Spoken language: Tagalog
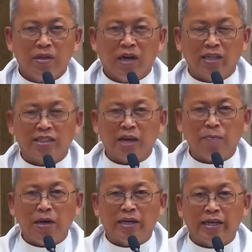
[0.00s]
Hasta
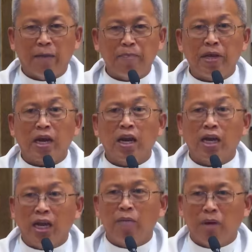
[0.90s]
pang dayapira
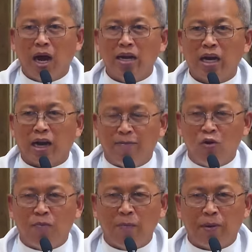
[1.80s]
ng ilang mga anak,
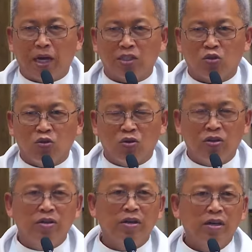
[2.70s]
kamo pa'y pagastoon.
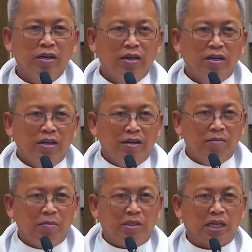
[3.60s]

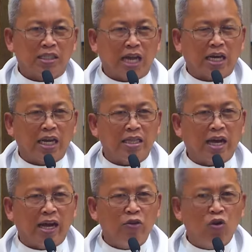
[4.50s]
Bisag sakit
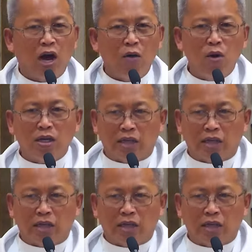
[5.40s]
na kayong hawak,